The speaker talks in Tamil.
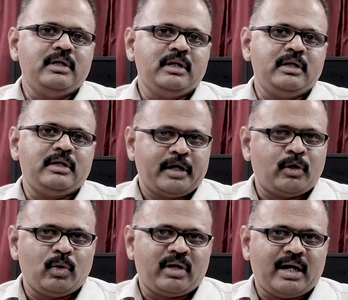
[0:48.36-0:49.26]
வந்து
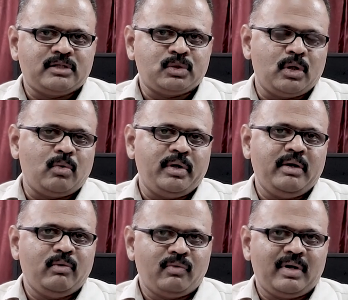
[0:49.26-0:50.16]
டெக்னோக்ராட்
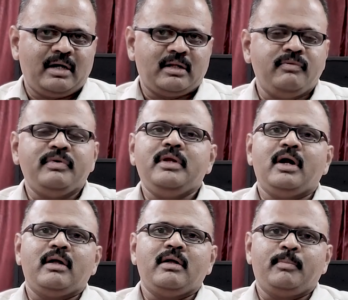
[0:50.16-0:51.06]
சொல்லக்கூடிய ஒரு வளர்ந்த
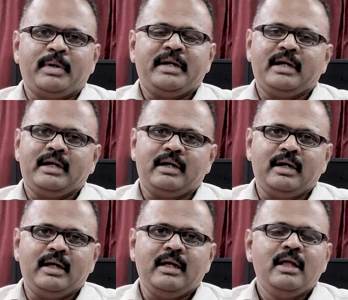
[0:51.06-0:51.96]
விஞ்ஞான
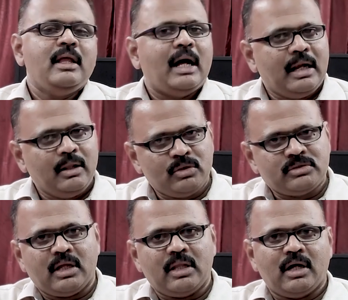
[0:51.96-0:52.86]
பணியிடங்களில் அல்லது ஒரு
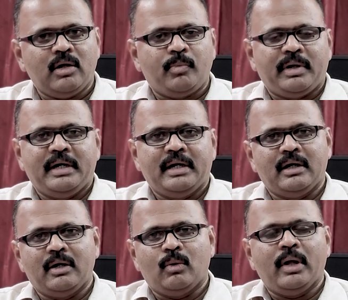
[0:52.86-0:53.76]
சாதாரண
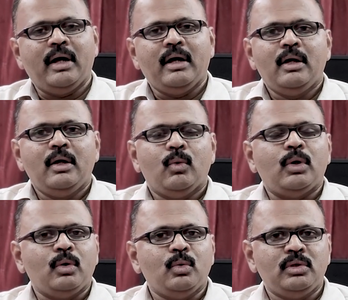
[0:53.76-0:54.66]
பணியிடங்களில் கூட
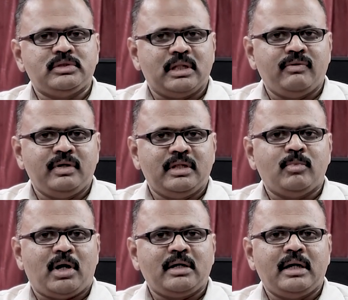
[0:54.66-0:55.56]
ஒரு நூறு
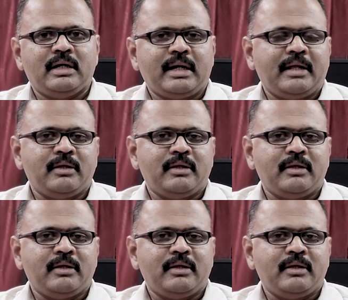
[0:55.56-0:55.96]
சதவிகிதம் ஆண்களுக்கு